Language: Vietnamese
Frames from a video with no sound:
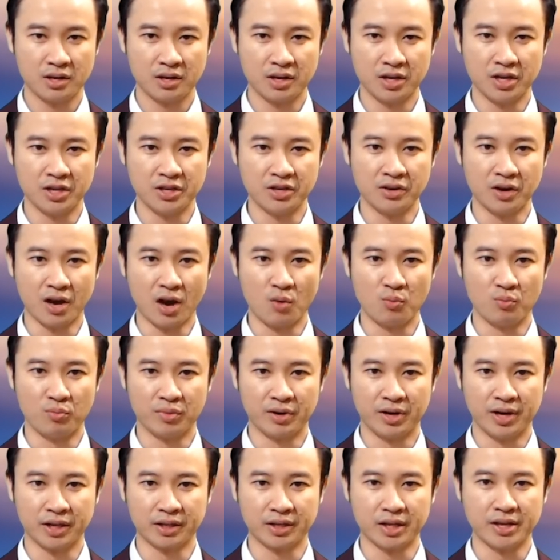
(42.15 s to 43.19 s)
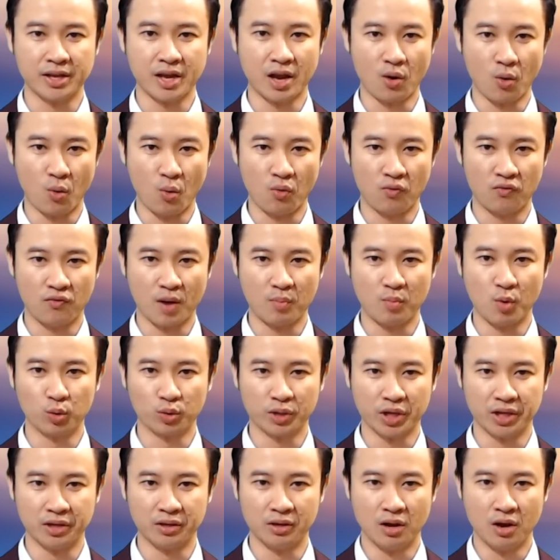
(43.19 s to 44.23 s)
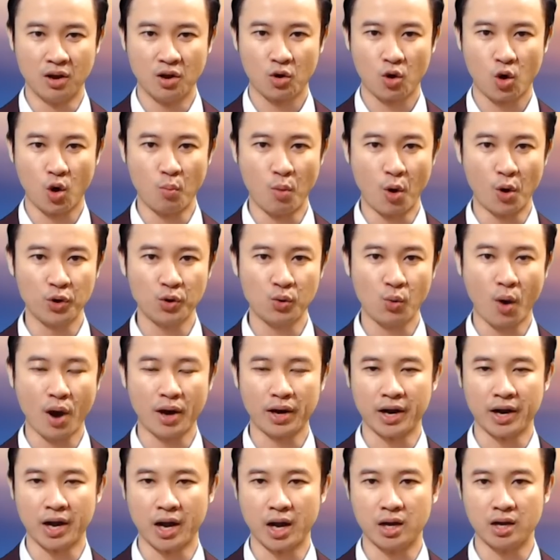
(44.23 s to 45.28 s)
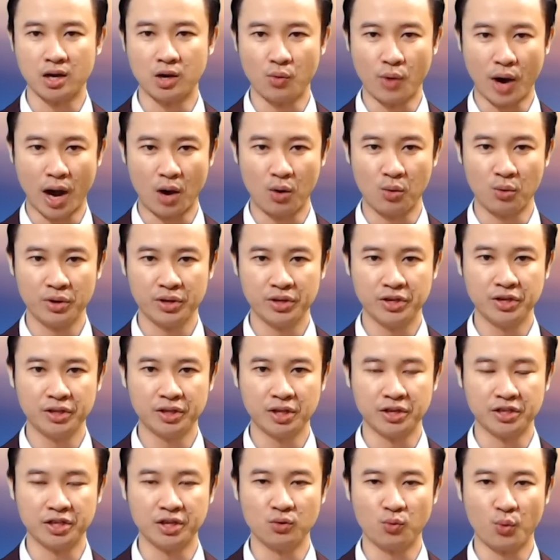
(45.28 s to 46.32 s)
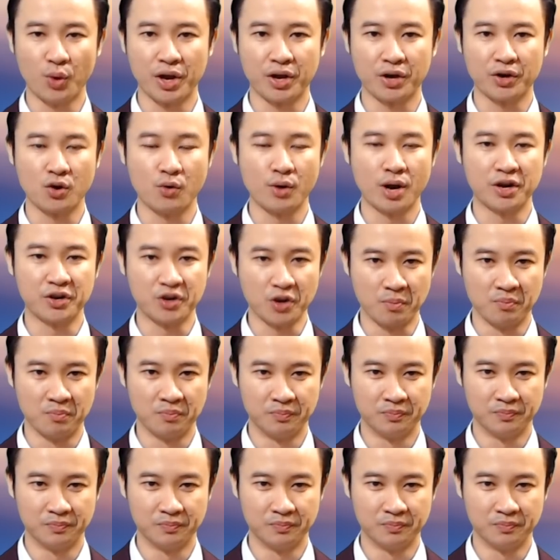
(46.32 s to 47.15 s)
khi giữa ông Netanyahu và Putin có mối quan hệ hữu hảo dưới thời chính quyền Donald Trump.